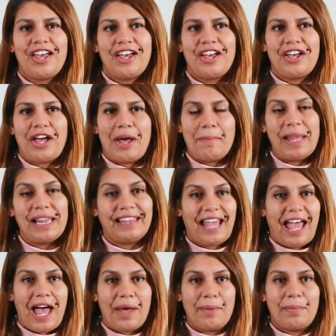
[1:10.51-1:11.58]
آه، عملت
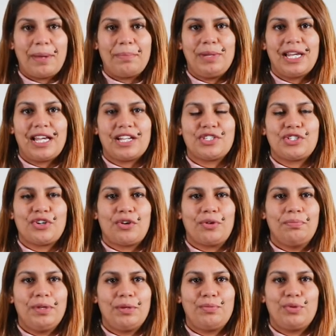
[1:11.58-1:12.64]
عام
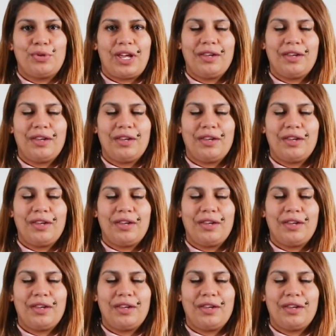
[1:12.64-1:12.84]
ابليكاسيون بيربو